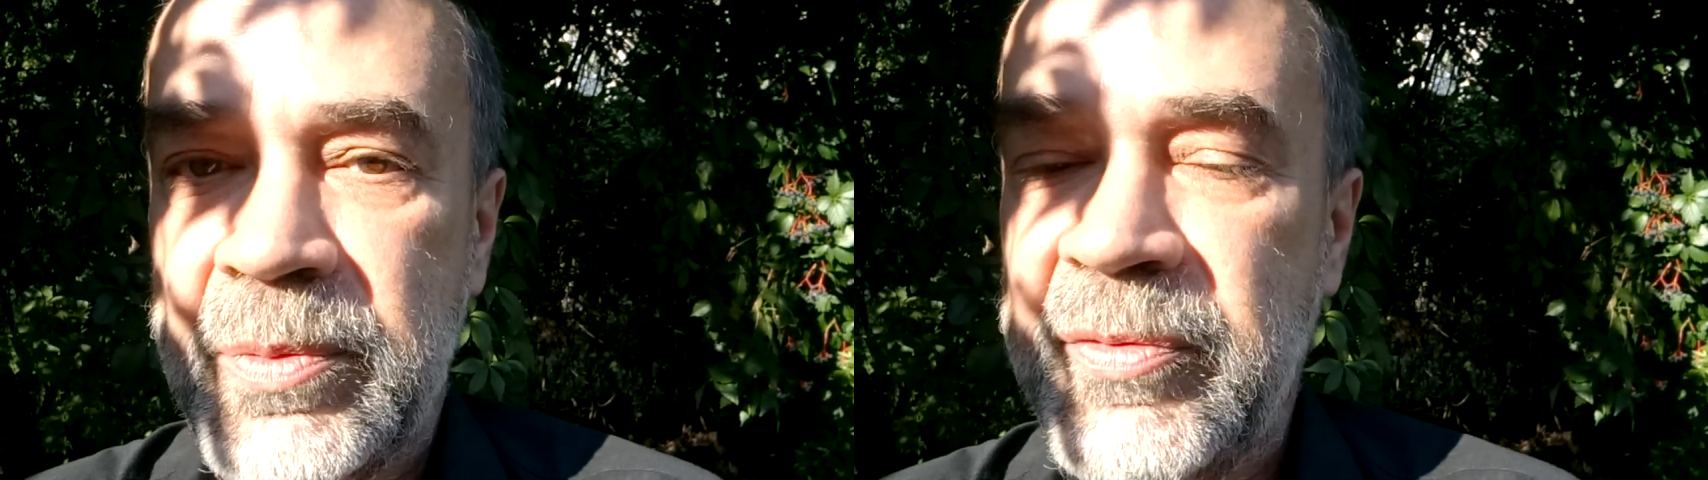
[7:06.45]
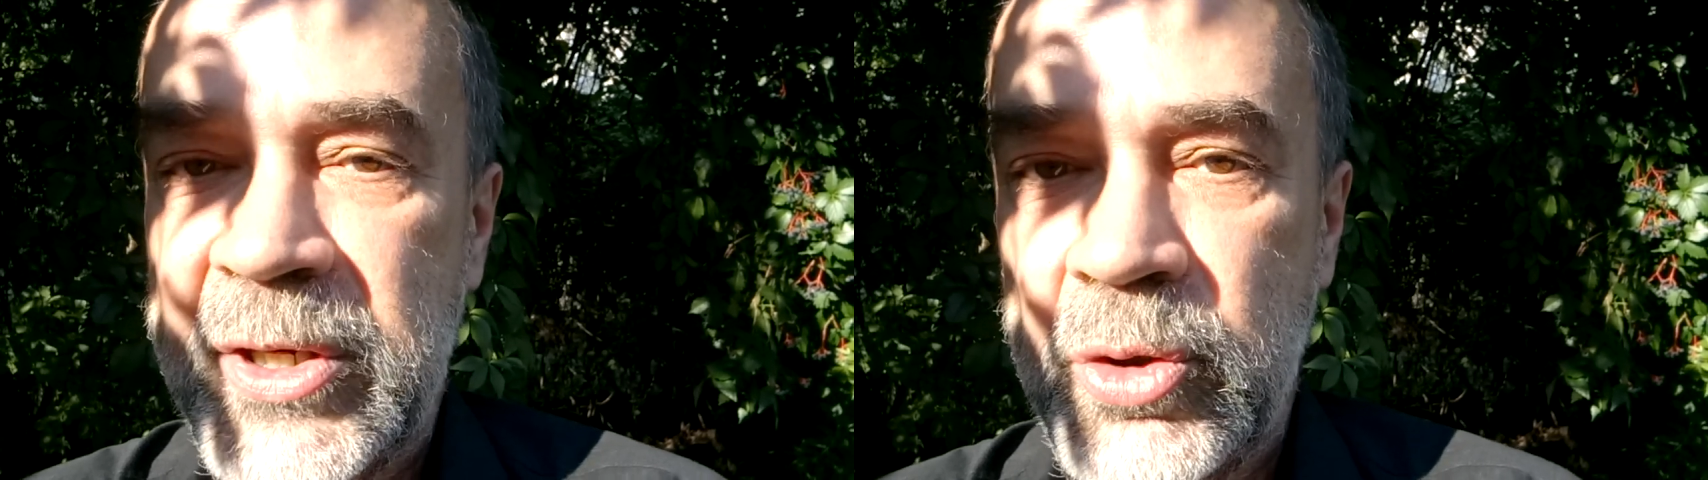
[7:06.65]

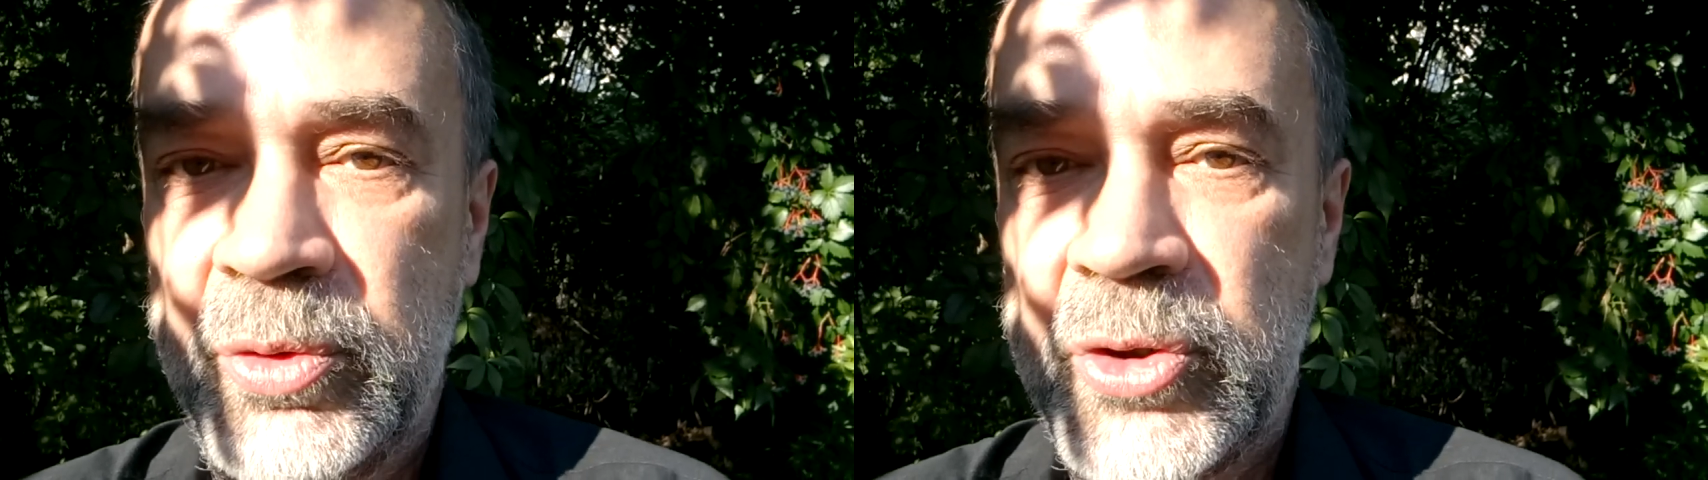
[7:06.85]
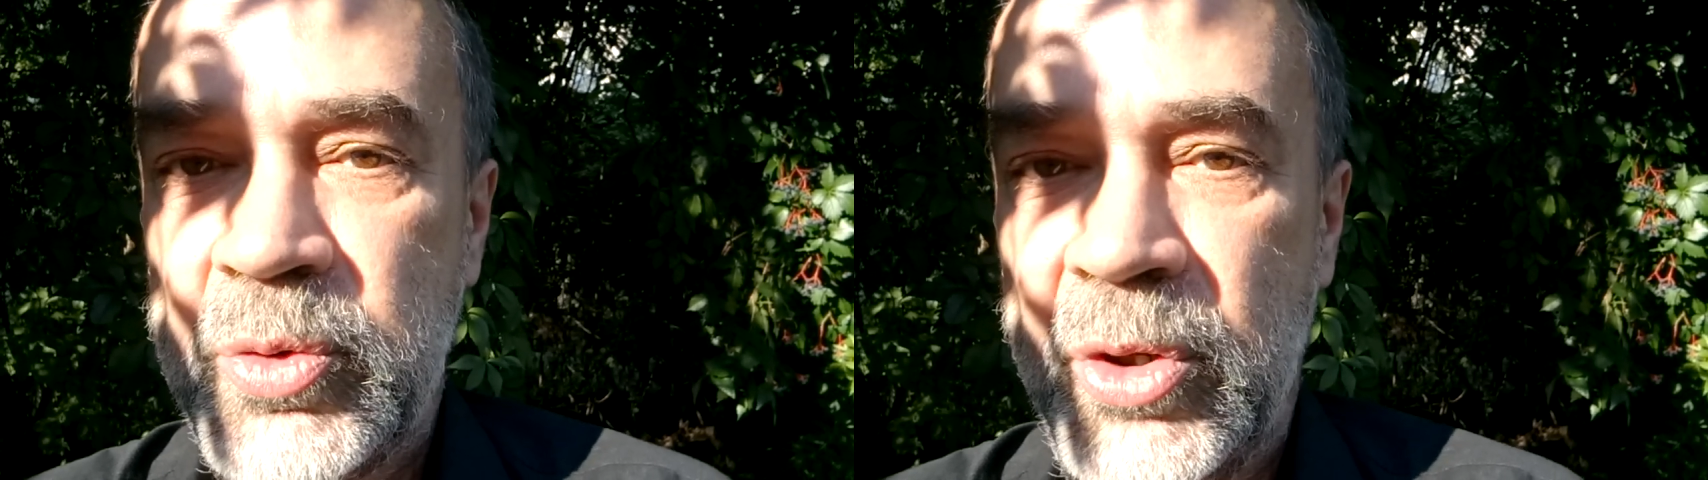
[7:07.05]
twarzą
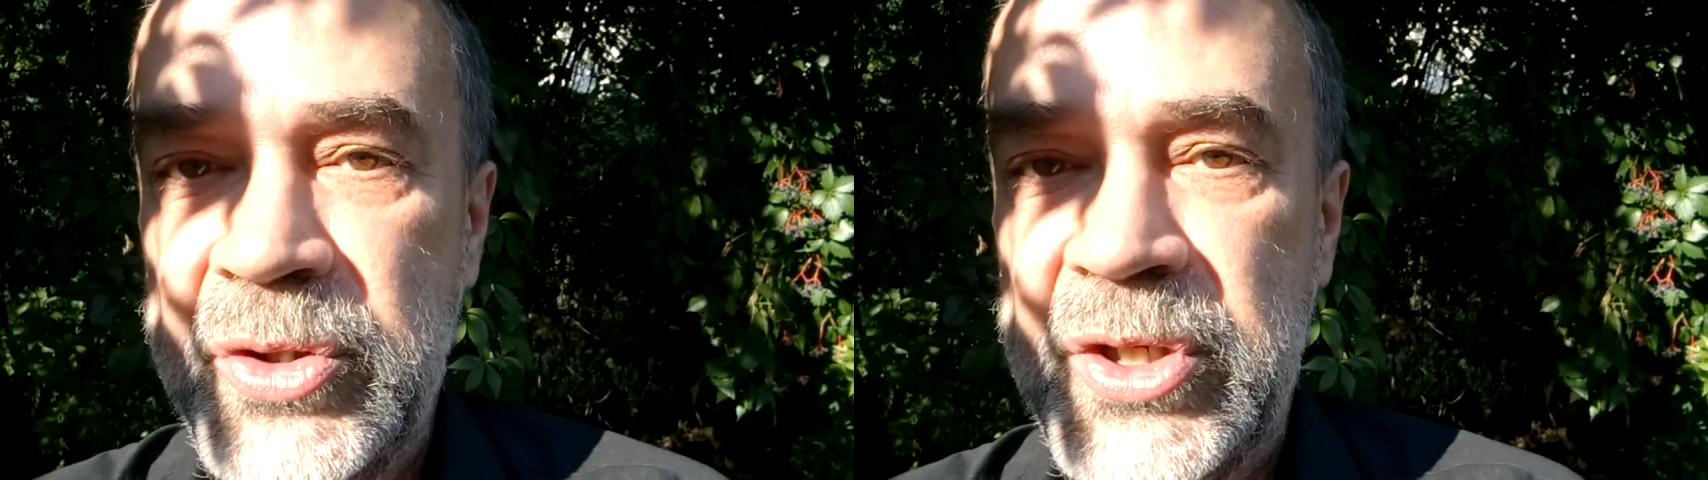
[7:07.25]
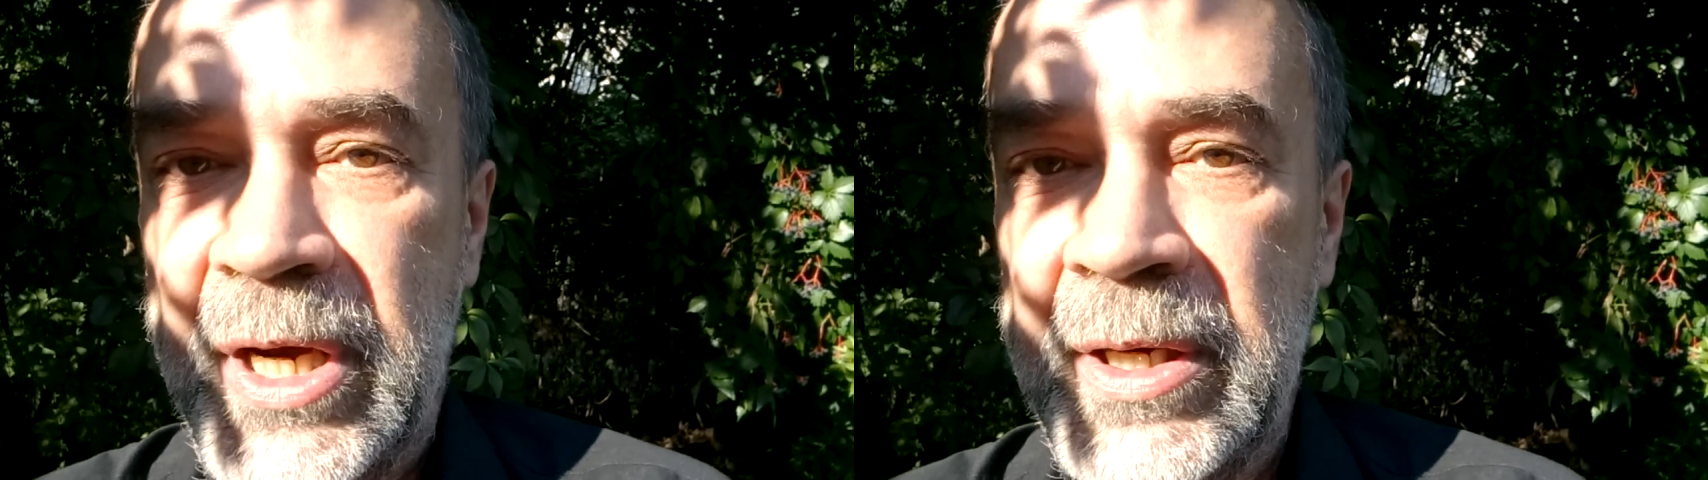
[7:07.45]
do
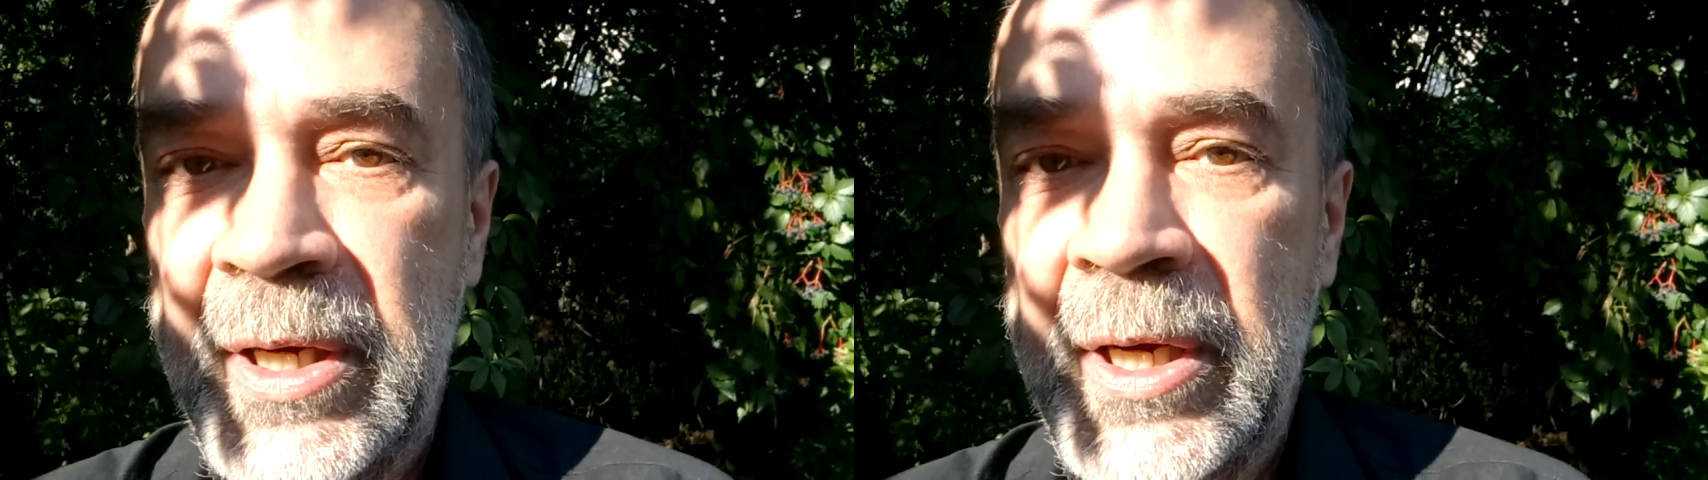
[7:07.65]
słońca.